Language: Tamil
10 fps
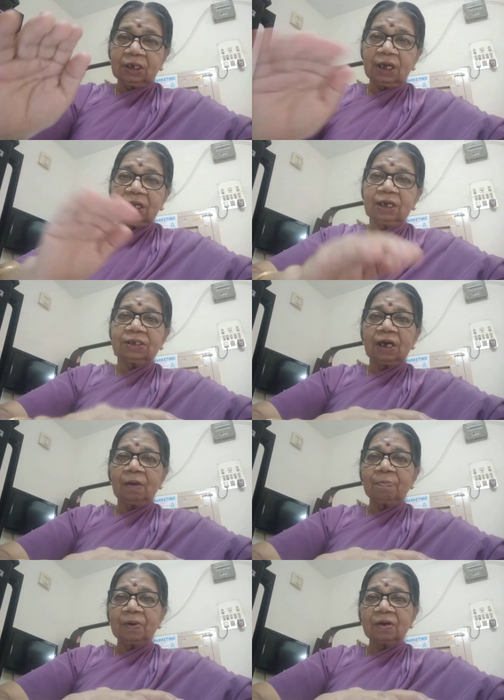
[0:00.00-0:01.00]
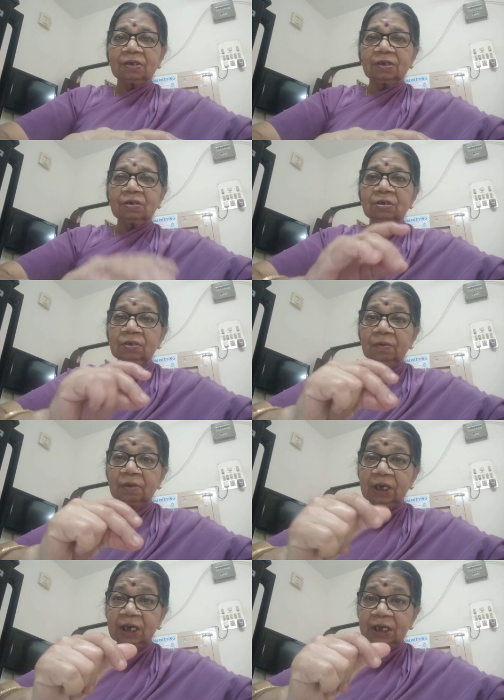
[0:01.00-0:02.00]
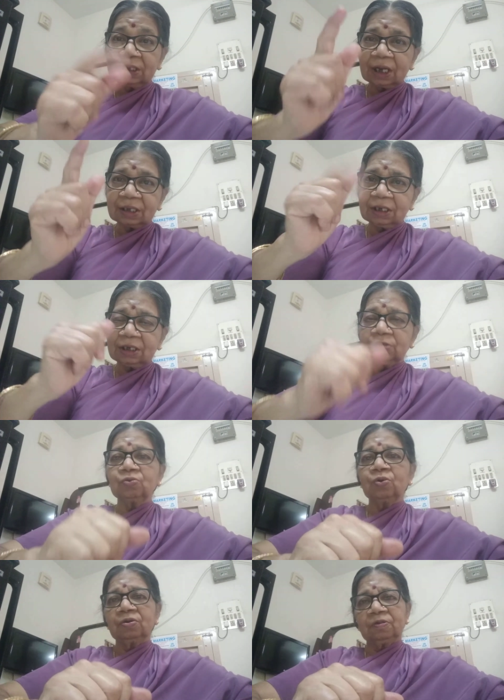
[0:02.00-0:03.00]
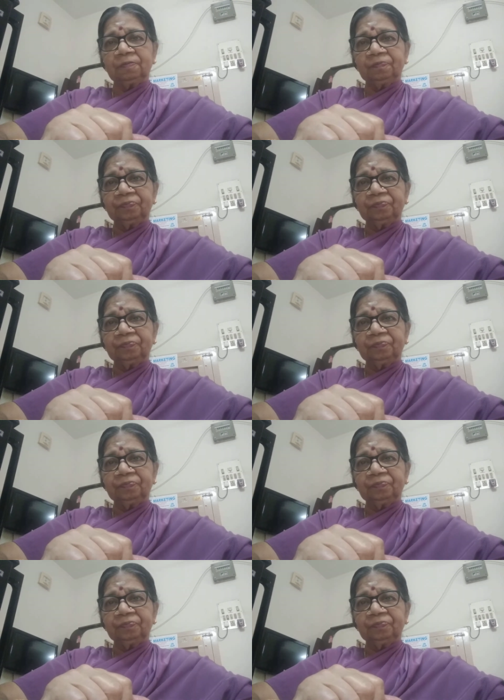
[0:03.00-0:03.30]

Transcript: எலியை சாப்பிட்றதுக்கு எலியை தரத்திக்கிட்டு ஓடுது